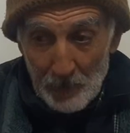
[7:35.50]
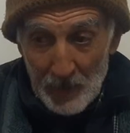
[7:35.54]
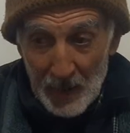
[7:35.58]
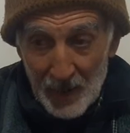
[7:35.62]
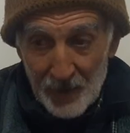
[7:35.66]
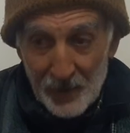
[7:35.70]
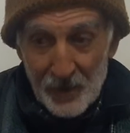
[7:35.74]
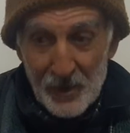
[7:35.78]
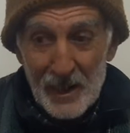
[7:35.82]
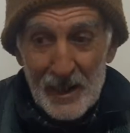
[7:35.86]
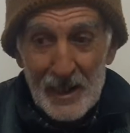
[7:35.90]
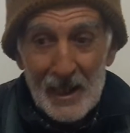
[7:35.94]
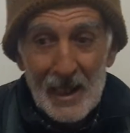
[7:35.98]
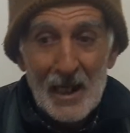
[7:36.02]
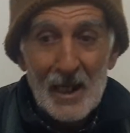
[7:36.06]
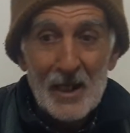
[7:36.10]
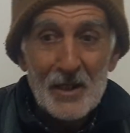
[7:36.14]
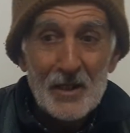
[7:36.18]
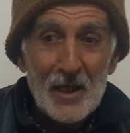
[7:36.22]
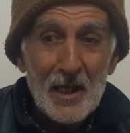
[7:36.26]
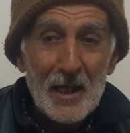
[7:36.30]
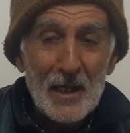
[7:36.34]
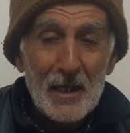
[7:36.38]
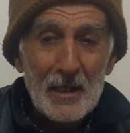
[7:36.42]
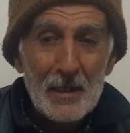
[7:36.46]
Mesih
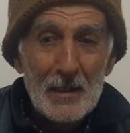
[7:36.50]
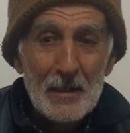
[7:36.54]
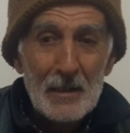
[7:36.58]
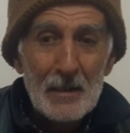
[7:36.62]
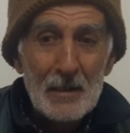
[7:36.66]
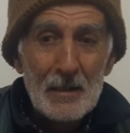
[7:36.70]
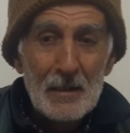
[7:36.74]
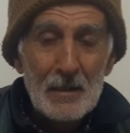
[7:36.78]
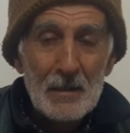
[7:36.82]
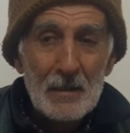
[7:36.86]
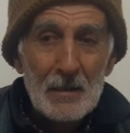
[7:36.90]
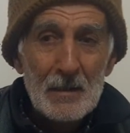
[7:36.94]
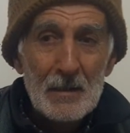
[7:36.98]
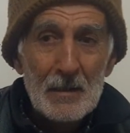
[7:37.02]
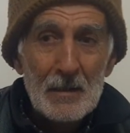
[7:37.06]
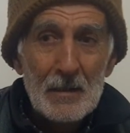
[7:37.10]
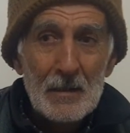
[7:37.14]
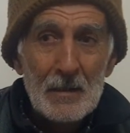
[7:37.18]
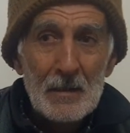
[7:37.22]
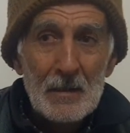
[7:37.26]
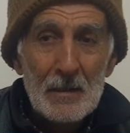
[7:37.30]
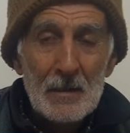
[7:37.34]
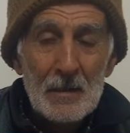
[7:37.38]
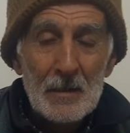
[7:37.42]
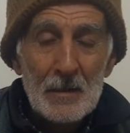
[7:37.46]
gelecek
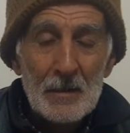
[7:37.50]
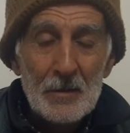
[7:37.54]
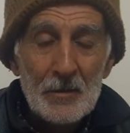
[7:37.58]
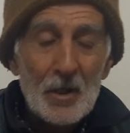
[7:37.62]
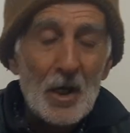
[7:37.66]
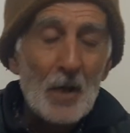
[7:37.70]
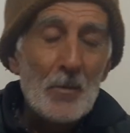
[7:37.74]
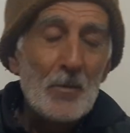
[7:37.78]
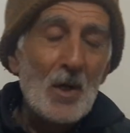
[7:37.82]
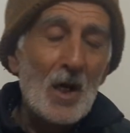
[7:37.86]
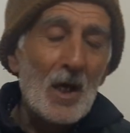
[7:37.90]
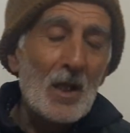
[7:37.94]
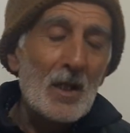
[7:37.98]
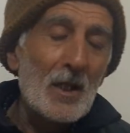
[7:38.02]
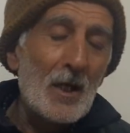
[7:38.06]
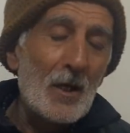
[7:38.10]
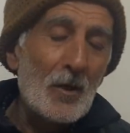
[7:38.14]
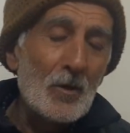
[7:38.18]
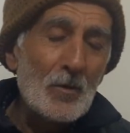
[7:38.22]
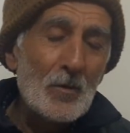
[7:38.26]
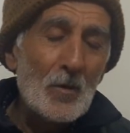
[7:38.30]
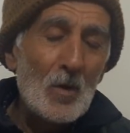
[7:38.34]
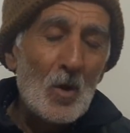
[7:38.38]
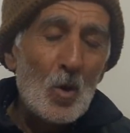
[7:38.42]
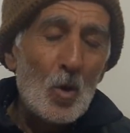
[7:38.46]
tabi
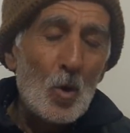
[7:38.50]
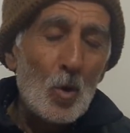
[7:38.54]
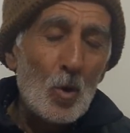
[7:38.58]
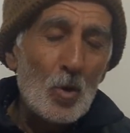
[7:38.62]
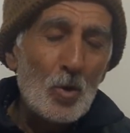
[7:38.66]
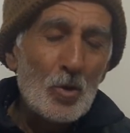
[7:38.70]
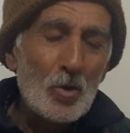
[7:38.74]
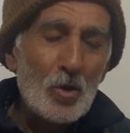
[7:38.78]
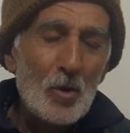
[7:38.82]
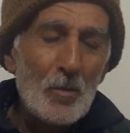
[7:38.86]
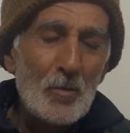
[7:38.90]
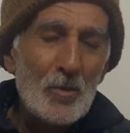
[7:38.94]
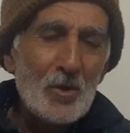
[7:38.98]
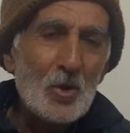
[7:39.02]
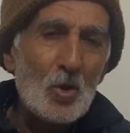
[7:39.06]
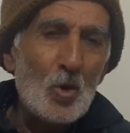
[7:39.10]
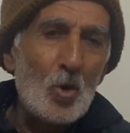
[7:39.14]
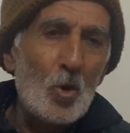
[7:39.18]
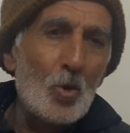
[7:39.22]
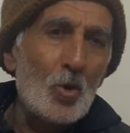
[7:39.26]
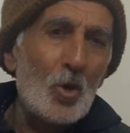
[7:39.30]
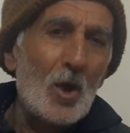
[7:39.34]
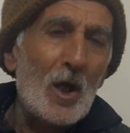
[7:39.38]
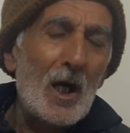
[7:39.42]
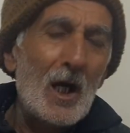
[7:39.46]
Allah'ın oğludur biz
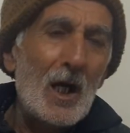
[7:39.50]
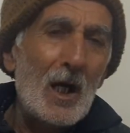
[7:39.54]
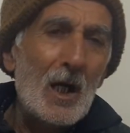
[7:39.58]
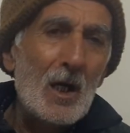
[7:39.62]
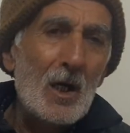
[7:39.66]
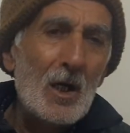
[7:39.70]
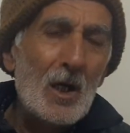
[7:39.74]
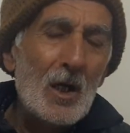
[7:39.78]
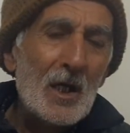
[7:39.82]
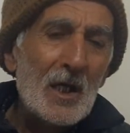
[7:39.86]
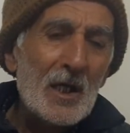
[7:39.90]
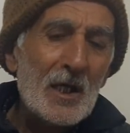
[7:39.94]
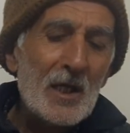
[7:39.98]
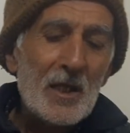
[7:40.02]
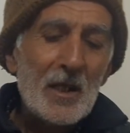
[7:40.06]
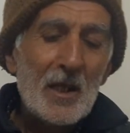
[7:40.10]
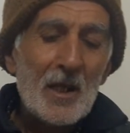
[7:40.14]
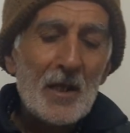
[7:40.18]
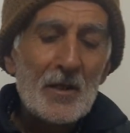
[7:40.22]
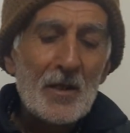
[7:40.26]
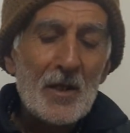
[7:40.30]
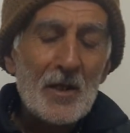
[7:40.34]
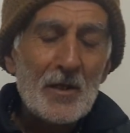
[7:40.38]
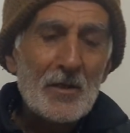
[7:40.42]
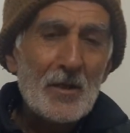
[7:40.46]
ona
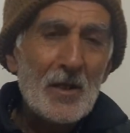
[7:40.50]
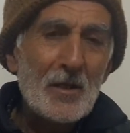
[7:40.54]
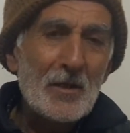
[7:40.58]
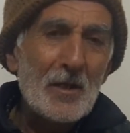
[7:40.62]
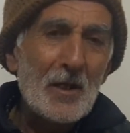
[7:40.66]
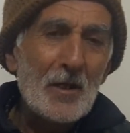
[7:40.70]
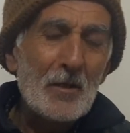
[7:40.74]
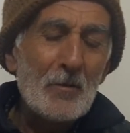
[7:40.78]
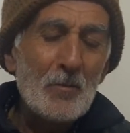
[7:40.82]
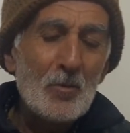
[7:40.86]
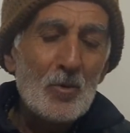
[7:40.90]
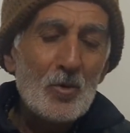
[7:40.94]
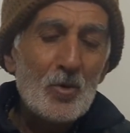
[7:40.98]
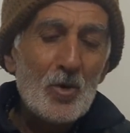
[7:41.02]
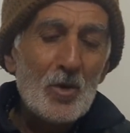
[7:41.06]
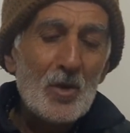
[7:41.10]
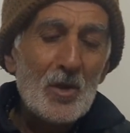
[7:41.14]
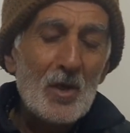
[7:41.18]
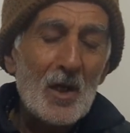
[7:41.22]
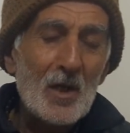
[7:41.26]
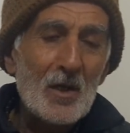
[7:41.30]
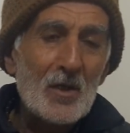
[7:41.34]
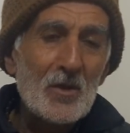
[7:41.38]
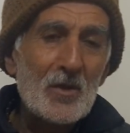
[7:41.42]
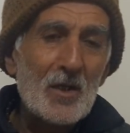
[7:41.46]
inanacağız bütün
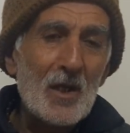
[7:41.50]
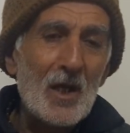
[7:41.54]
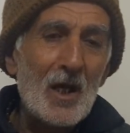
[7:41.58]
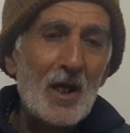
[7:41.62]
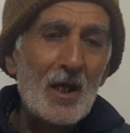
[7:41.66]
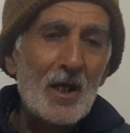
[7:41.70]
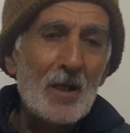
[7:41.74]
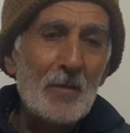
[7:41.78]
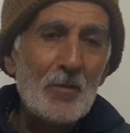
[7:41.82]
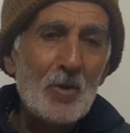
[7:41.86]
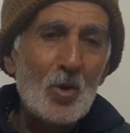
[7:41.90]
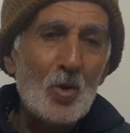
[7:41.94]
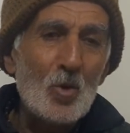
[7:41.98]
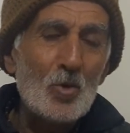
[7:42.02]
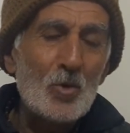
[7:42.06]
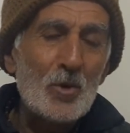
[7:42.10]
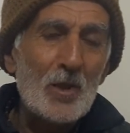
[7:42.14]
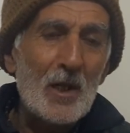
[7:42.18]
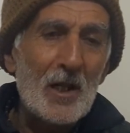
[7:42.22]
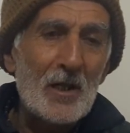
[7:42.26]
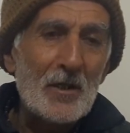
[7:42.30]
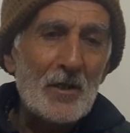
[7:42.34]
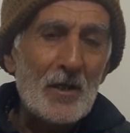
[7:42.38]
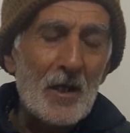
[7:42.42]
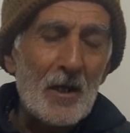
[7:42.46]
Hristiyan alemini
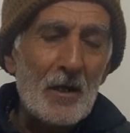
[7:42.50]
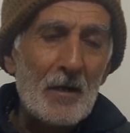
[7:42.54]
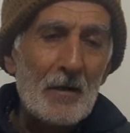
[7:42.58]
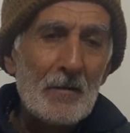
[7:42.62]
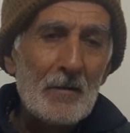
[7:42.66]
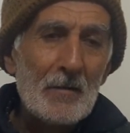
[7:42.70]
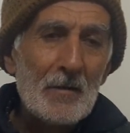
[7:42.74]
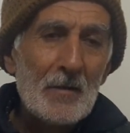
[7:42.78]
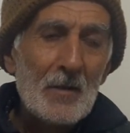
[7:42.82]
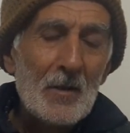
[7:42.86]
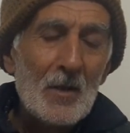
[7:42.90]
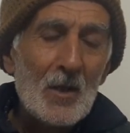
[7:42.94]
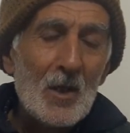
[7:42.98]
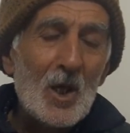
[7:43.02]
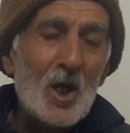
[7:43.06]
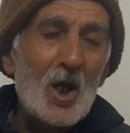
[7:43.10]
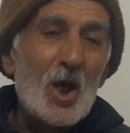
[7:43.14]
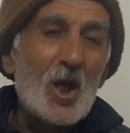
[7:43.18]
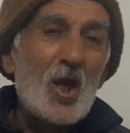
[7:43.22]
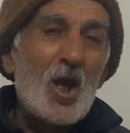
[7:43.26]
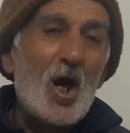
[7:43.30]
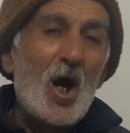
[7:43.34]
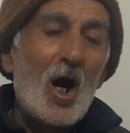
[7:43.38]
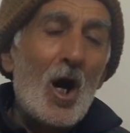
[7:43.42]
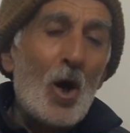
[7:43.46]
kurtaracak. E
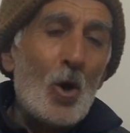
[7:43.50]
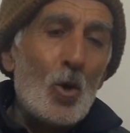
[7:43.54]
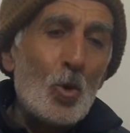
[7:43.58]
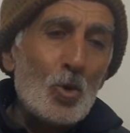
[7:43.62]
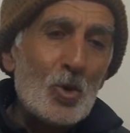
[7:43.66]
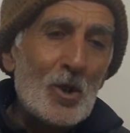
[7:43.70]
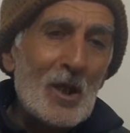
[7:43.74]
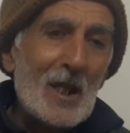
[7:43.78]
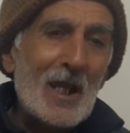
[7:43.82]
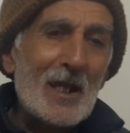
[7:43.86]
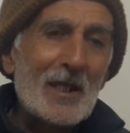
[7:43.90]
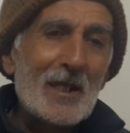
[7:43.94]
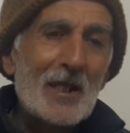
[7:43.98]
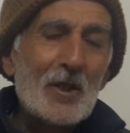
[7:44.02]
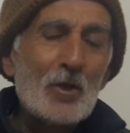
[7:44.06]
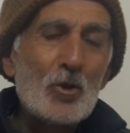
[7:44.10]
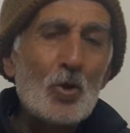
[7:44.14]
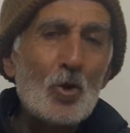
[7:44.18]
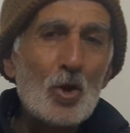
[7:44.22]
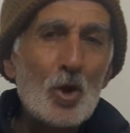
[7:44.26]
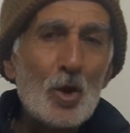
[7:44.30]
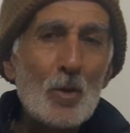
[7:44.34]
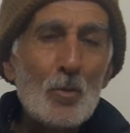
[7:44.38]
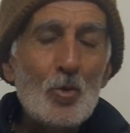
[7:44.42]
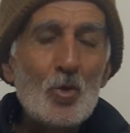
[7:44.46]
Yahudiler de
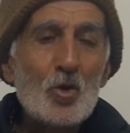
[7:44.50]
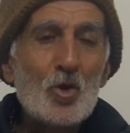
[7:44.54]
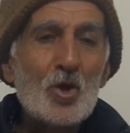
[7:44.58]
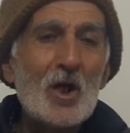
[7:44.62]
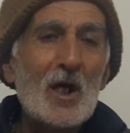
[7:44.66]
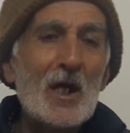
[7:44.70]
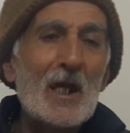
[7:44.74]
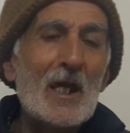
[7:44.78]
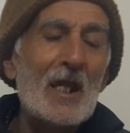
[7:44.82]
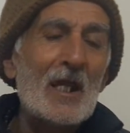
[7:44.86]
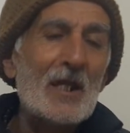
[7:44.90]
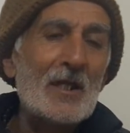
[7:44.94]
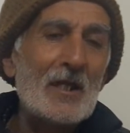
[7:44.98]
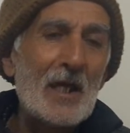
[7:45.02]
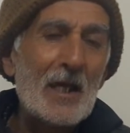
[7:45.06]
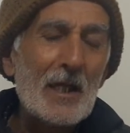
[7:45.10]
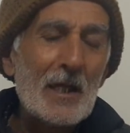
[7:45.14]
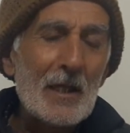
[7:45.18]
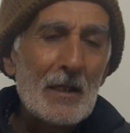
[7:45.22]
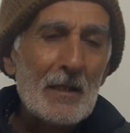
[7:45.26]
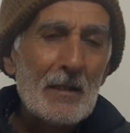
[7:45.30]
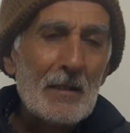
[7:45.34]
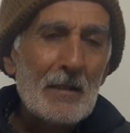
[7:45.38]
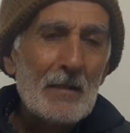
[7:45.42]
diyor ki Muşya gelecek.